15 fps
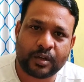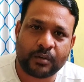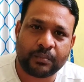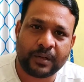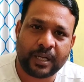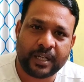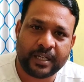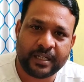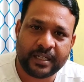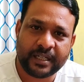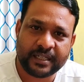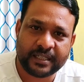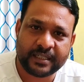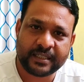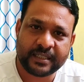অফলাইন
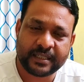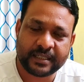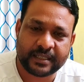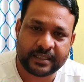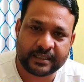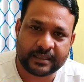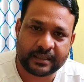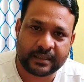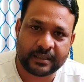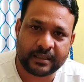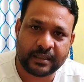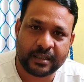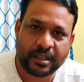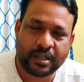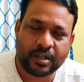এজেন্টদের ক্ষেত্রে
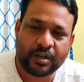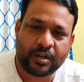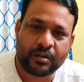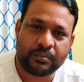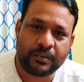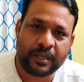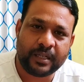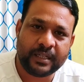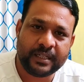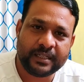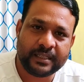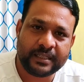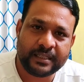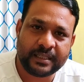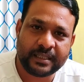অফলাইন
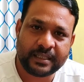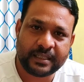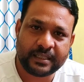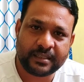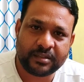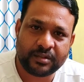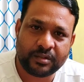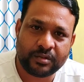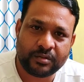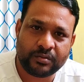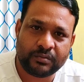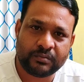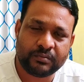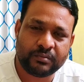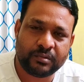এজেন্টদের ক্ষেত্রেও
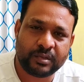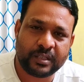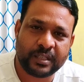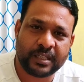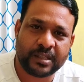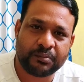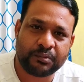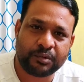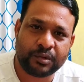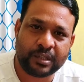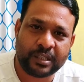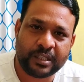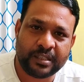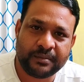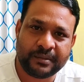এটা
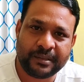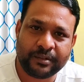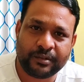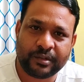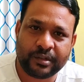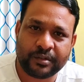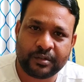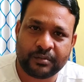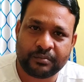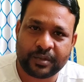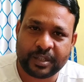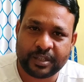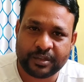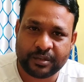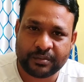পুরোটাই ডিপেন্ড করে
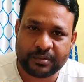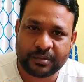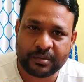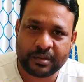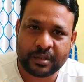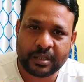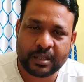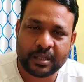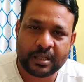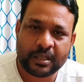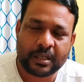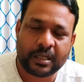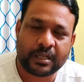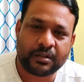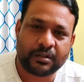কোম্পানির ওপর
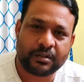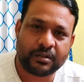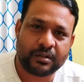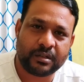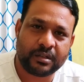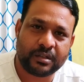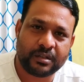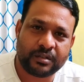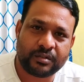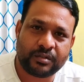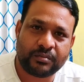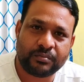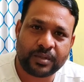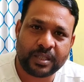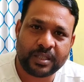কারণ
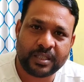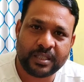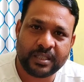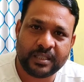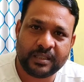কোম্পানি